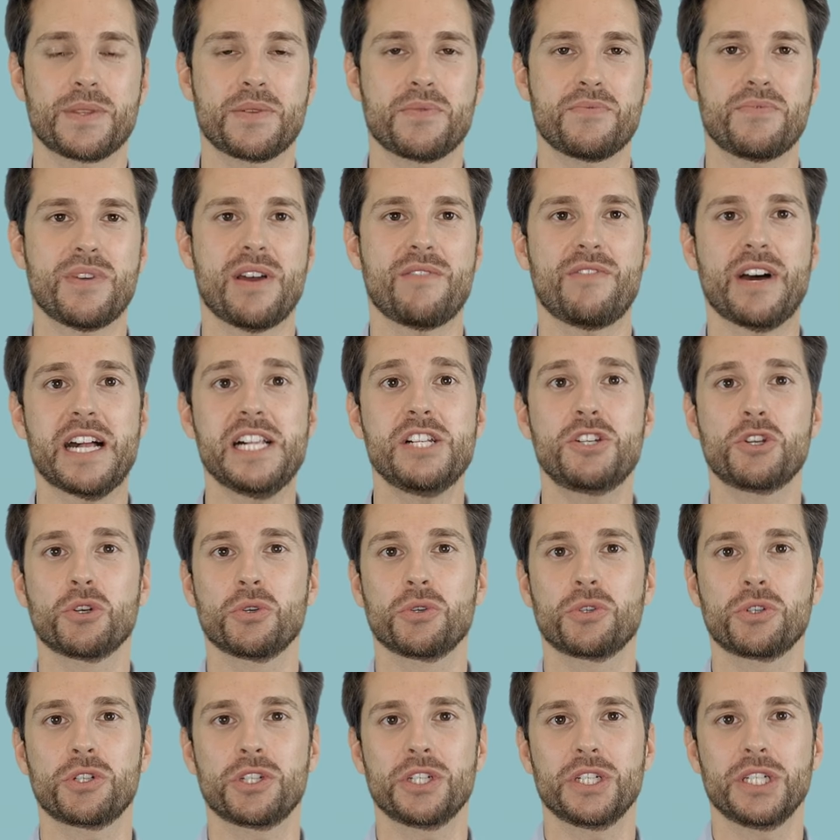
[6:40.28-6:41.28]

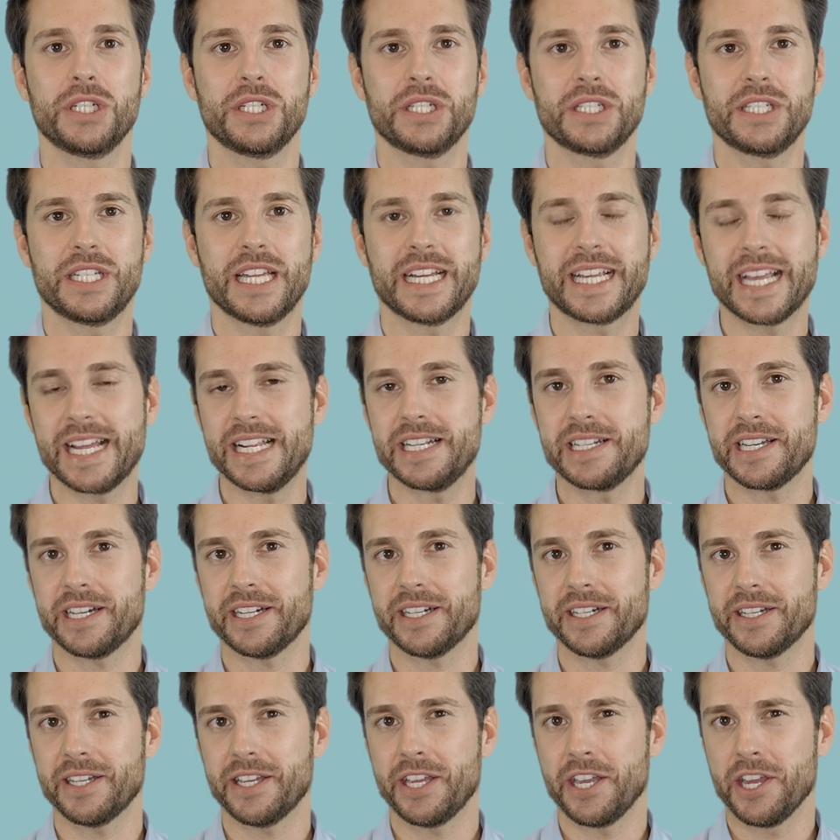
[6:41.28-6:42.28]
Verwaltung der
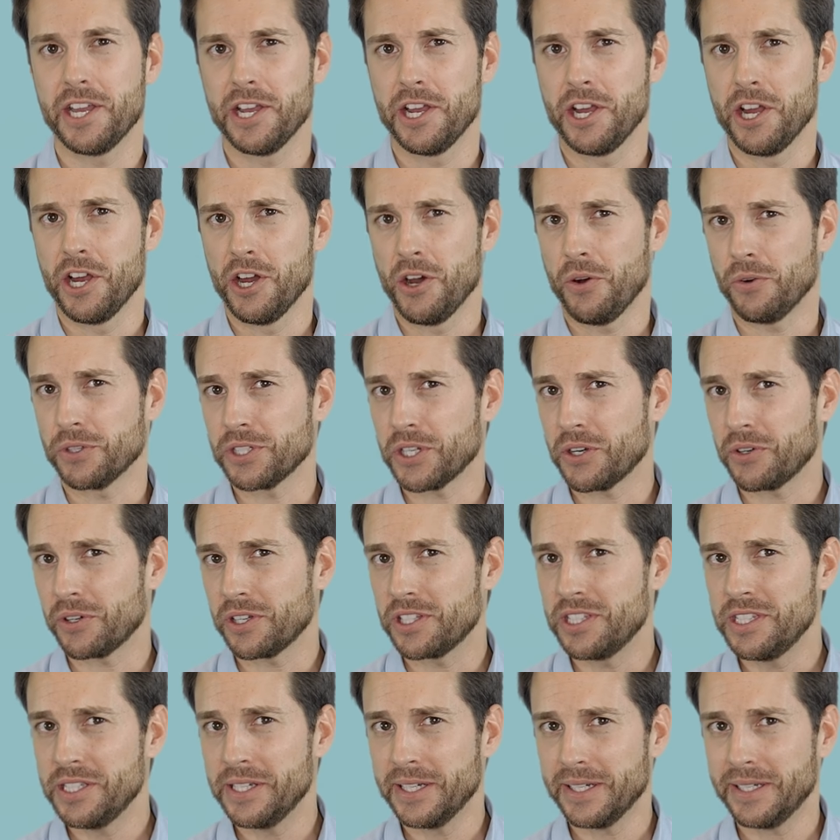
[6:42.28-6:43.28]
Gelder. Und
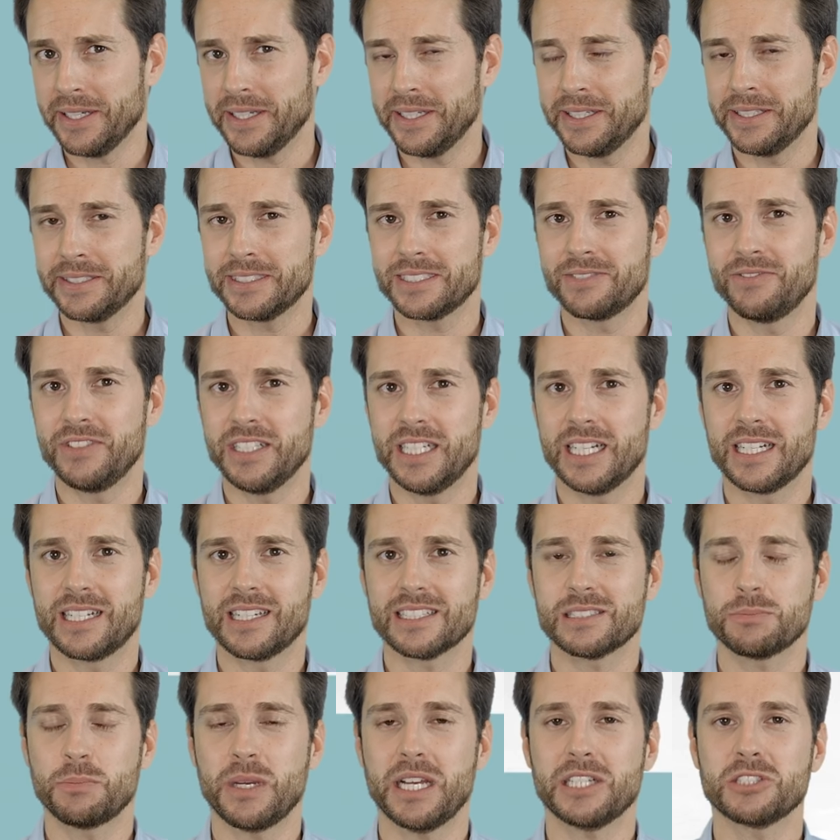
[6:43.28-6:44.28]
auch hier ist wieder
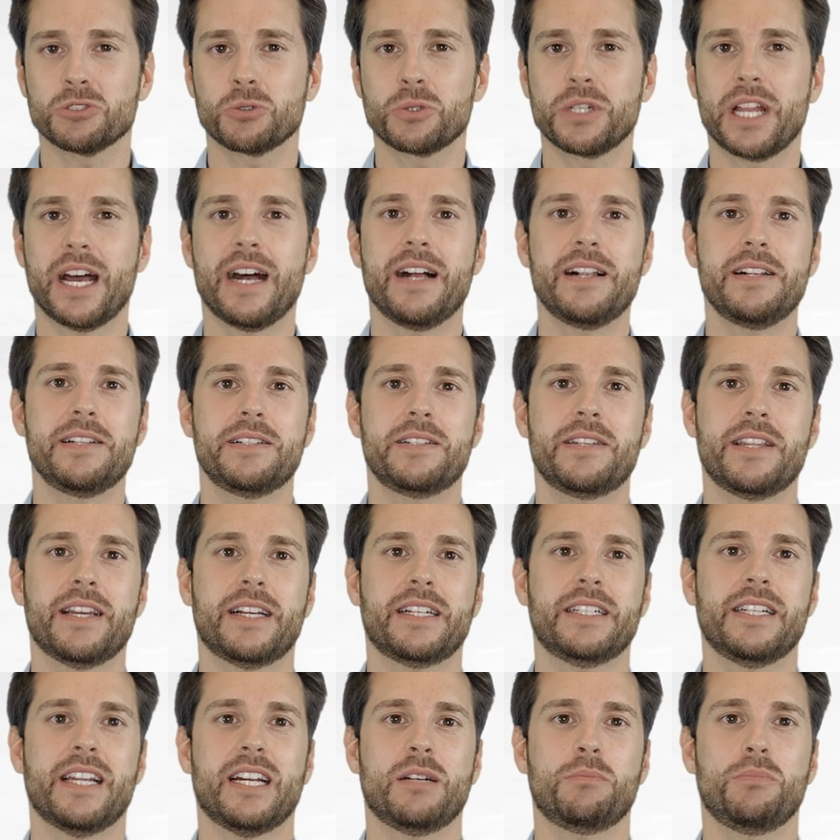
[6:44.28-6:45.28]
das Personal
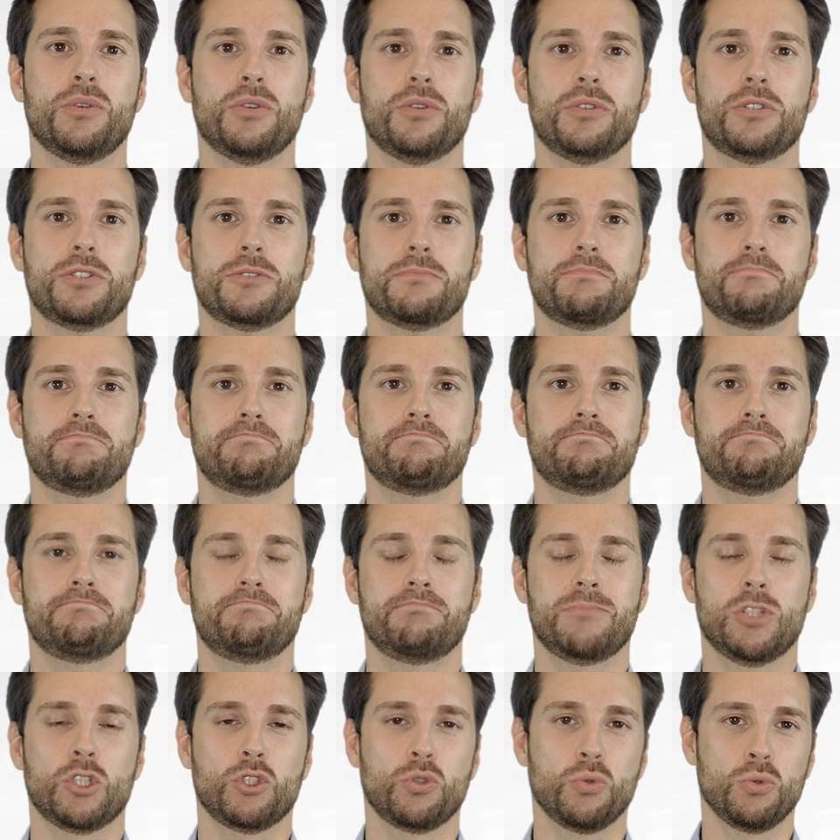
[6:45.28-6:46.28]
der Knackpunkt.
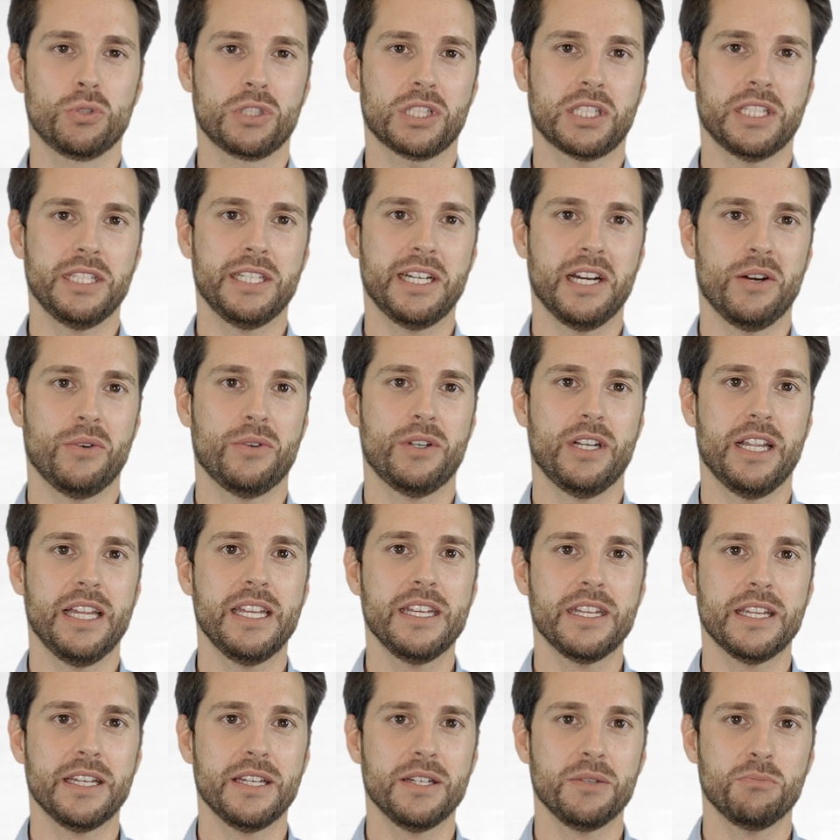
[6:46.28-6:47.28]
Schulträger und
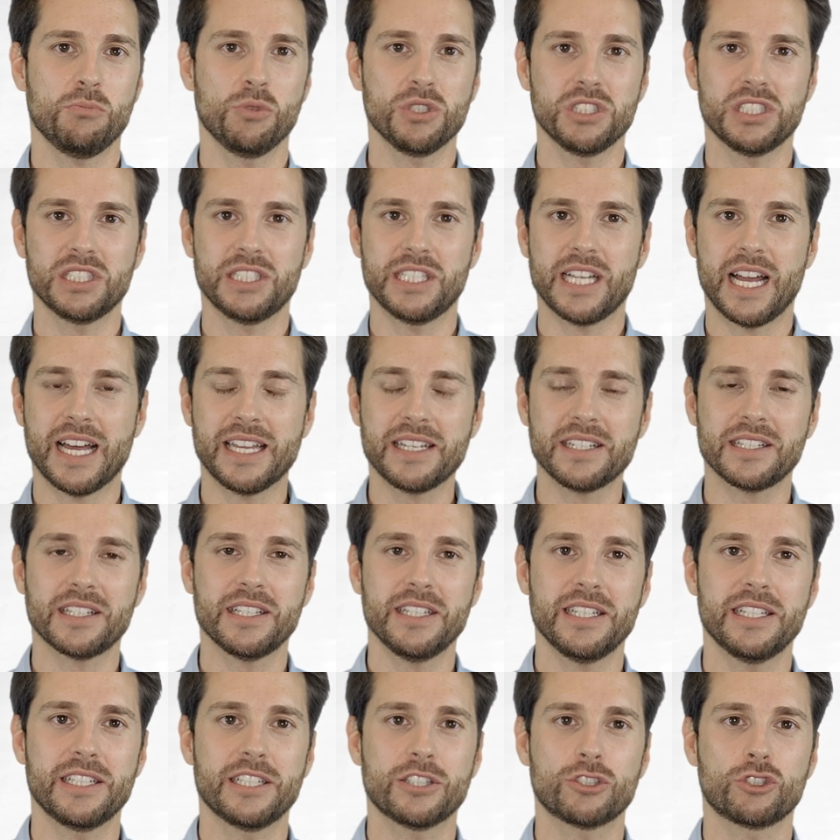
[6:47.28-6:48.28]
Länder müssen die
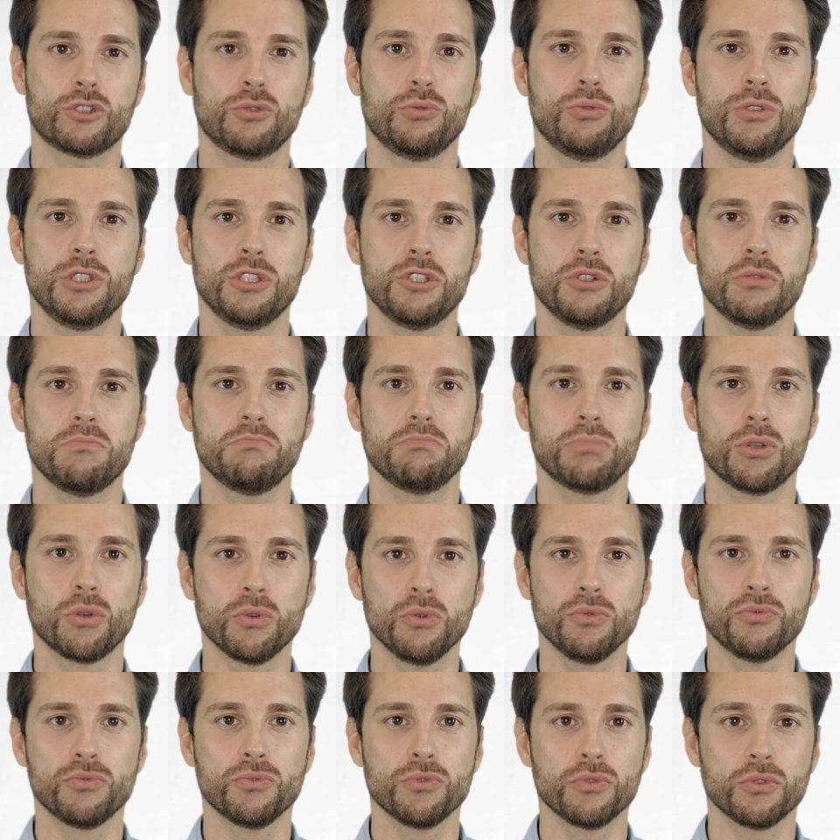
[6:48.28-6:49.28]
Anträge der Schulen
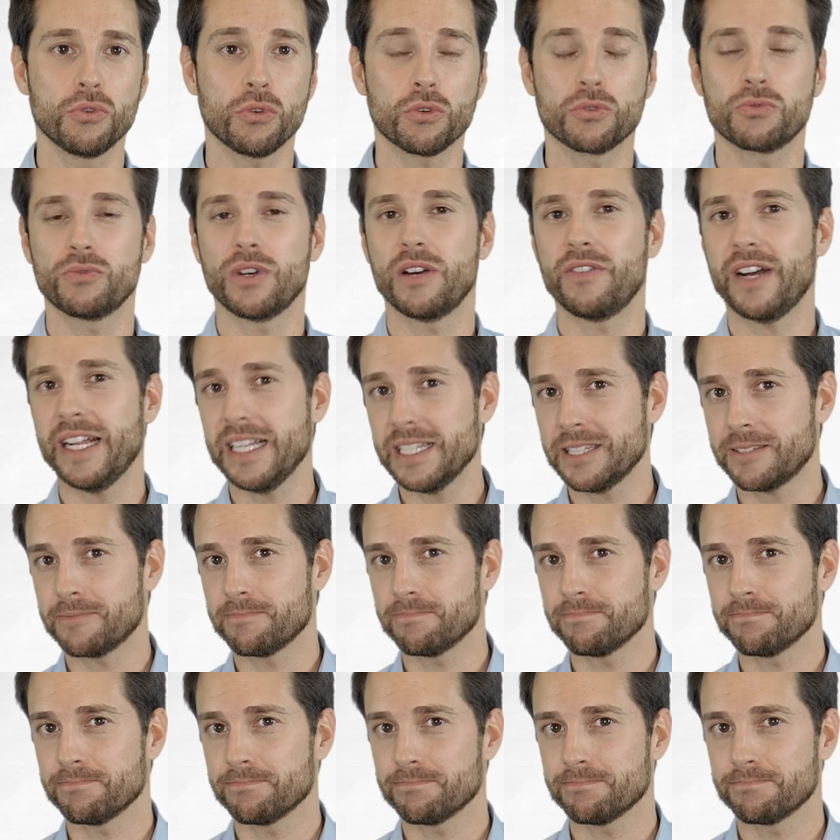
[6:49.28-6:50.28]
prüfen und
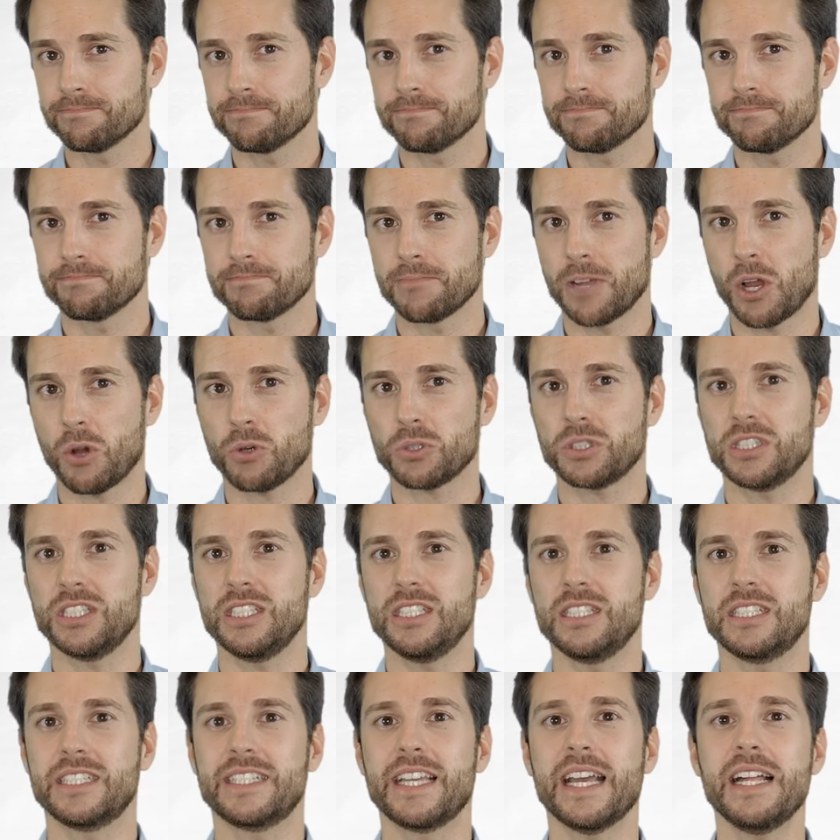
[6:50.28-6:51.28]
verwalten. Auch
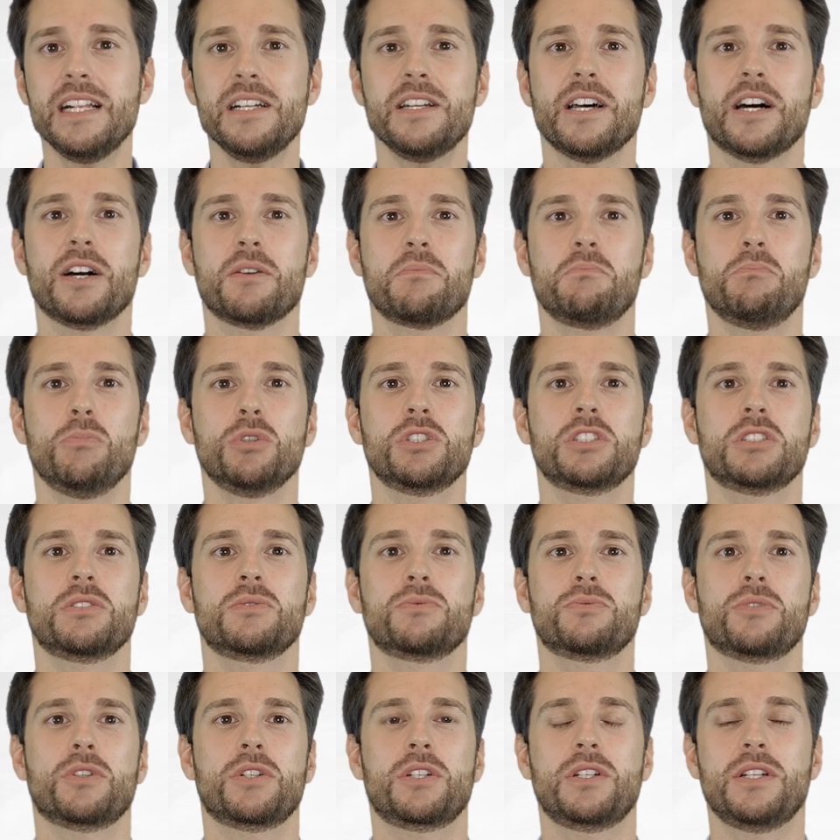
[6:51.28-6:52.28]
die Gelder
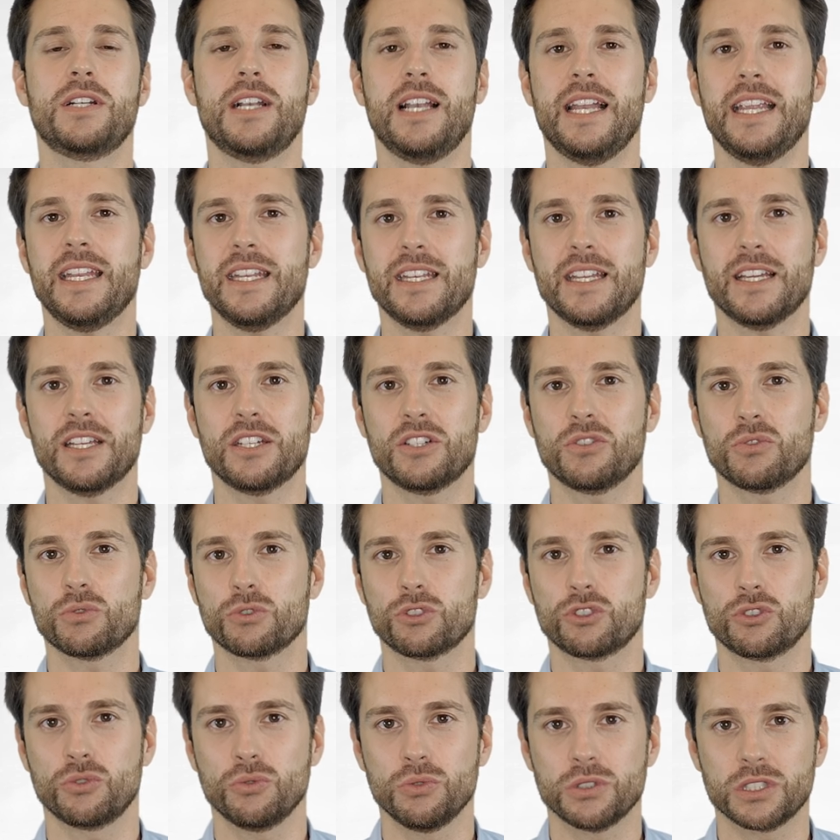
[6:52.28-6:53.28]
müssen von Ländern
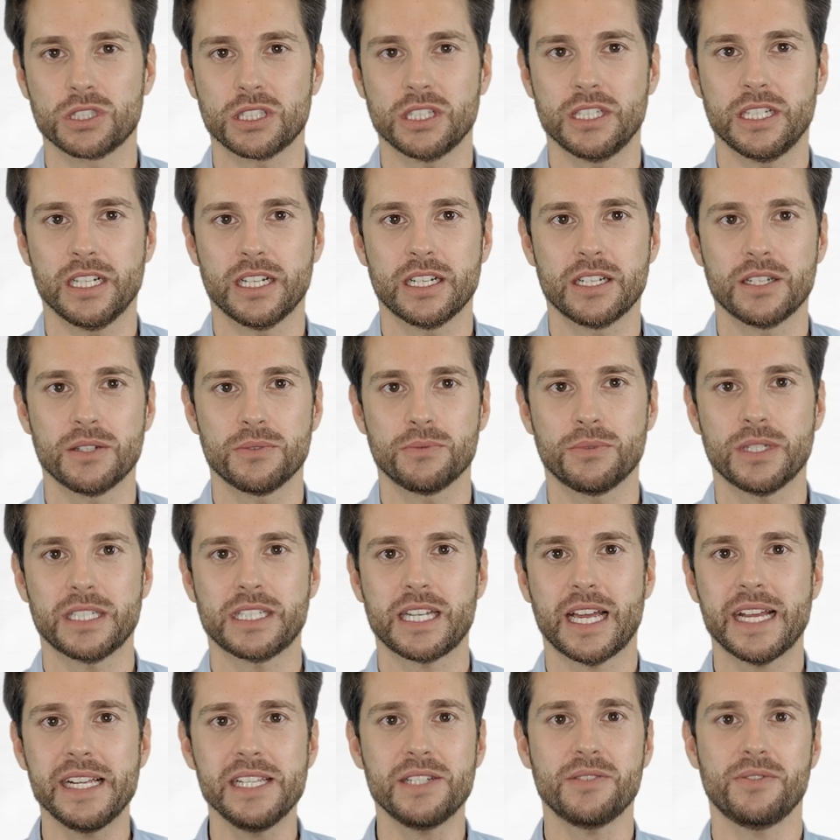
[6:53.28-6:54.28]
und Schulträgern
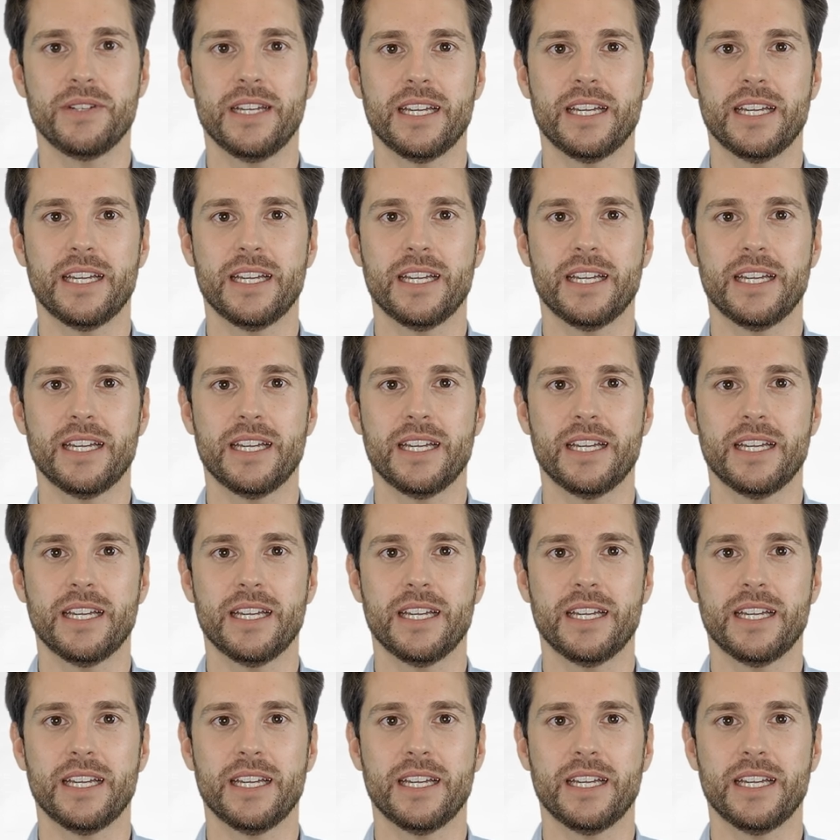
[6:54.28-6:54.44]
verteilt